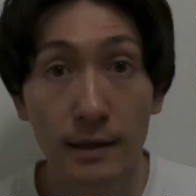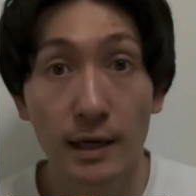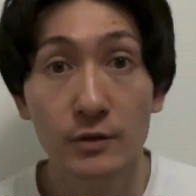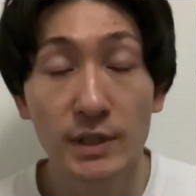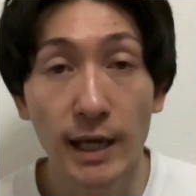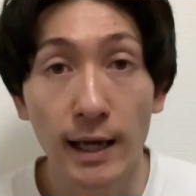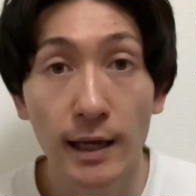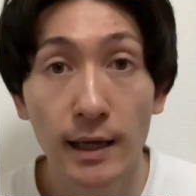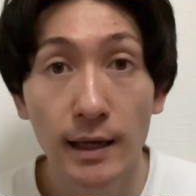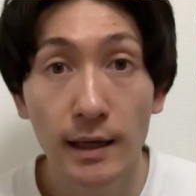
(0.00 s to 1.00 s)
お疲
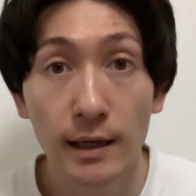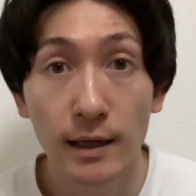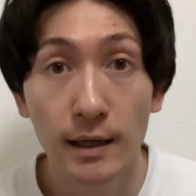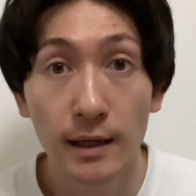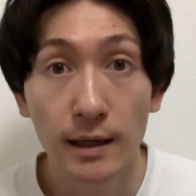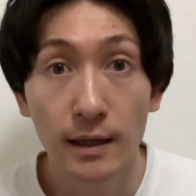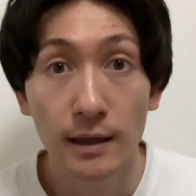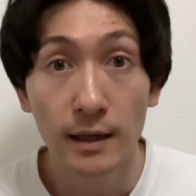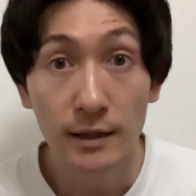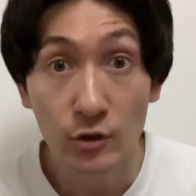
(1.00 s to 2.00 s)
れ。
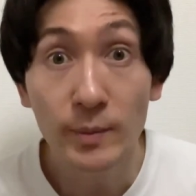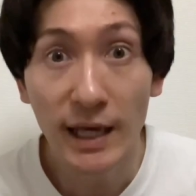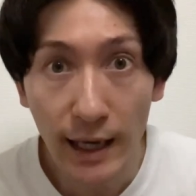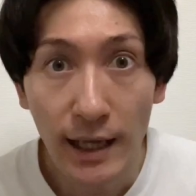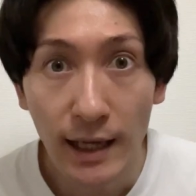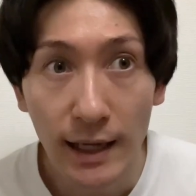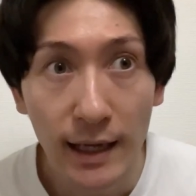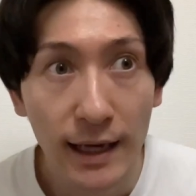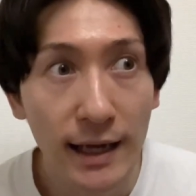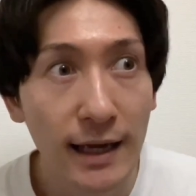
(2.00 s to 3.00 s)
飲み会
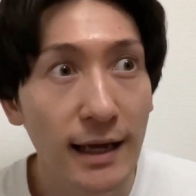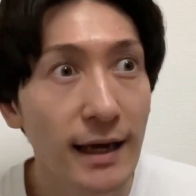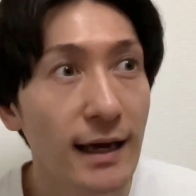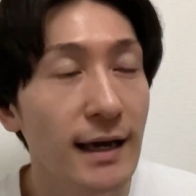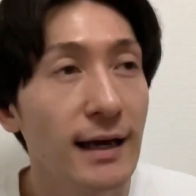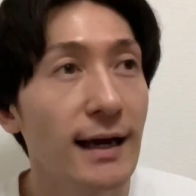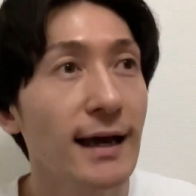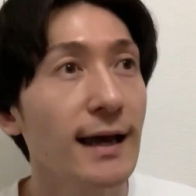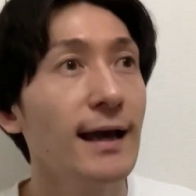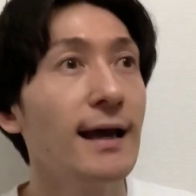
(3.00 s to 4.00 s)

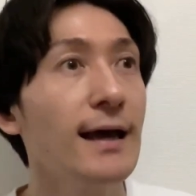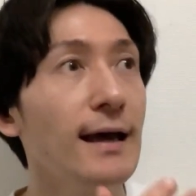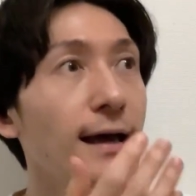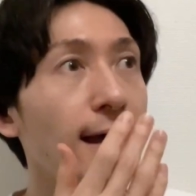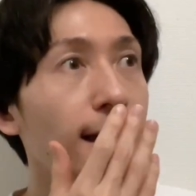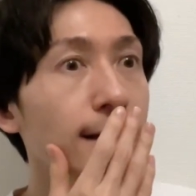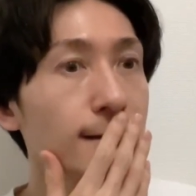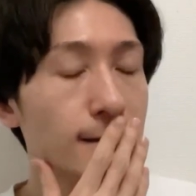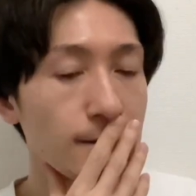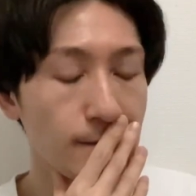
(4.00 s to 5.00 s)
あーっ
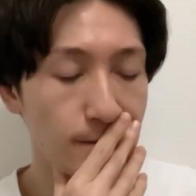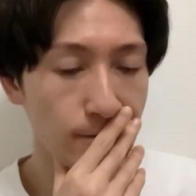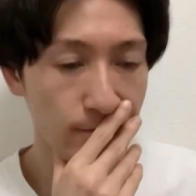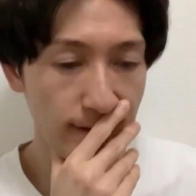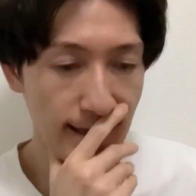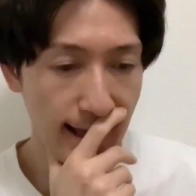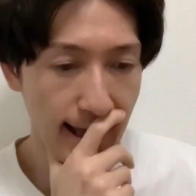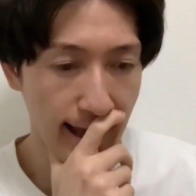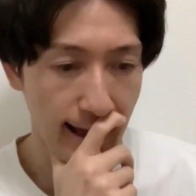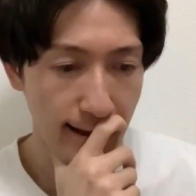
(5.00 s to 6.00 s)
と
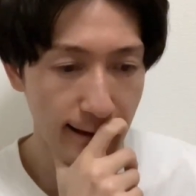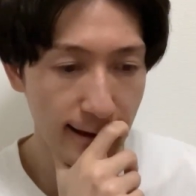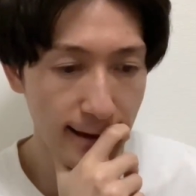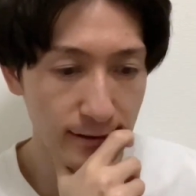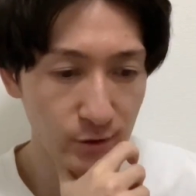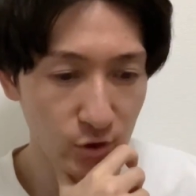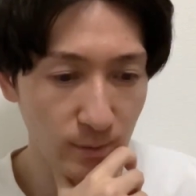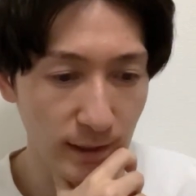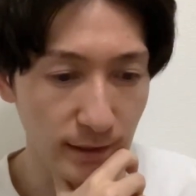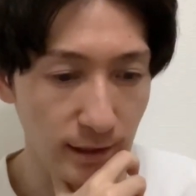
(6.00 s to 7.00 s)
ね、えーっと、ちょっと
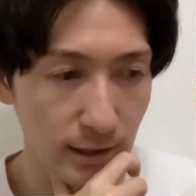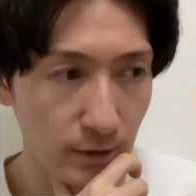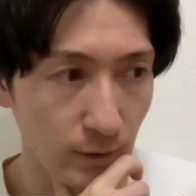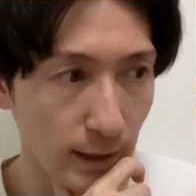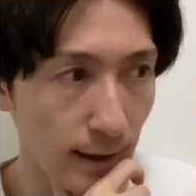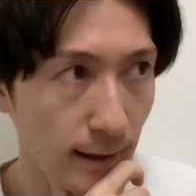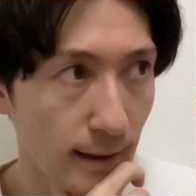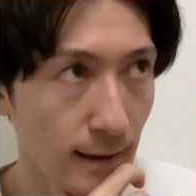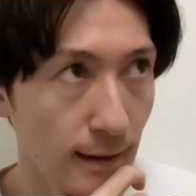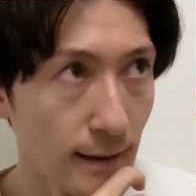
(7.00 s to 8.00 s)
待ってね、行けんのかな
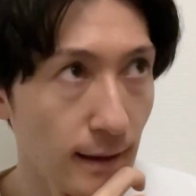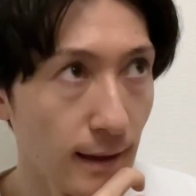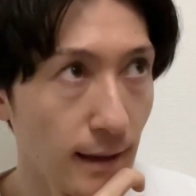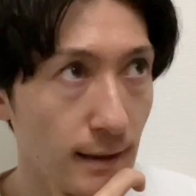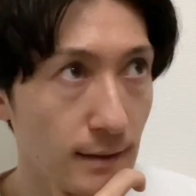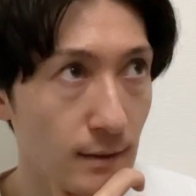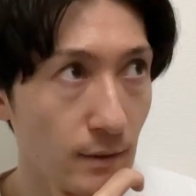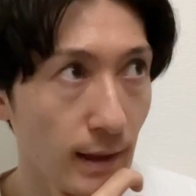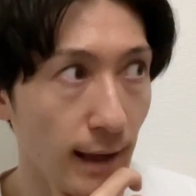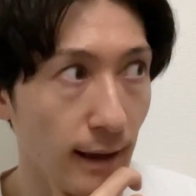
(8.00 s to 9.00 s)
えー、っ
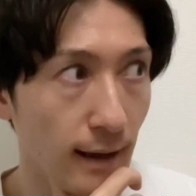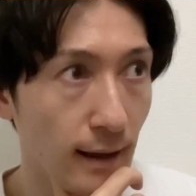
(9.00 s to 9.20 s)
とね、